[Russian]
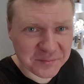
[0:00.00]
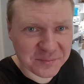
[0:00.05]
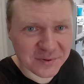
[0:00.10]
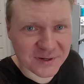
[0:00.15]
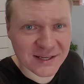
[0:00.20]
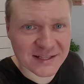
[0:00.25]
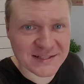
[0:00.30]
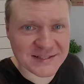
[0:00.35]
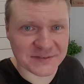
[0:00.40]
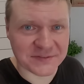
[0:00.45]

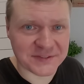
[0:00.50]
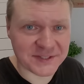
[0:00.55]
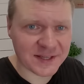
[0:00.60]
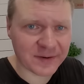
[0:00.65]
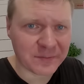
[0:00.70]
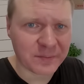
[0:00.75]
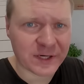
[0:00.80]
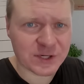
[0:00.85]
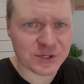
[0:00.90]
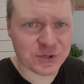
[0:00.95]
Братцы,
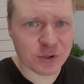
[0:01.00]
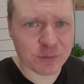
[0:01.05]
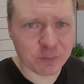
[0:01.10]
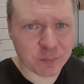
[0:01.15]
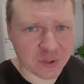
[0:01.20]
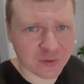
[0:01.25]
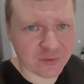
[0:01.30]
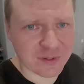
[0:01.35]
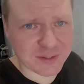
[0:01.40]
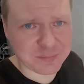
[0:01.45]
всем большой
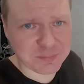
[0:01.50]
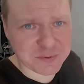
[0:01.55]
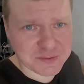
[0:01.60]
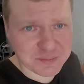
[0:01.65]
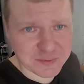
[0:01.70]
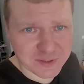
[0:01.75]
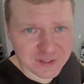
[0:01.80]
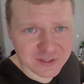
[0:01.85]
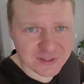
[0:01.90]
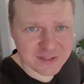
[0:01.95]
привет!
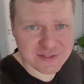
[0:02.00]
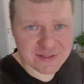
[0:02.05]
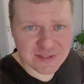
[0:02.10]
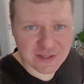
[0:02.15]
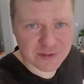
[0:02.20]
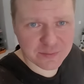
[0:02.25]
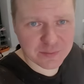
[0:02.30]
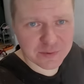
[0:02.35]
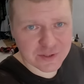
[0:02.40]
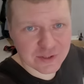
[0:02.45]
Посмотрите
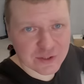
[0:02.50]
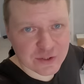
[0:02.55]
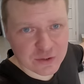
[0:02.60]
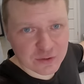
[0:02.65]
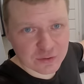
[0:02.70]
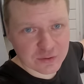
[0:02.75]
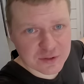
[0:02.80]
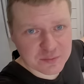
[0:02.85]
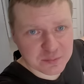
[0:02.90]
сзади меня, что у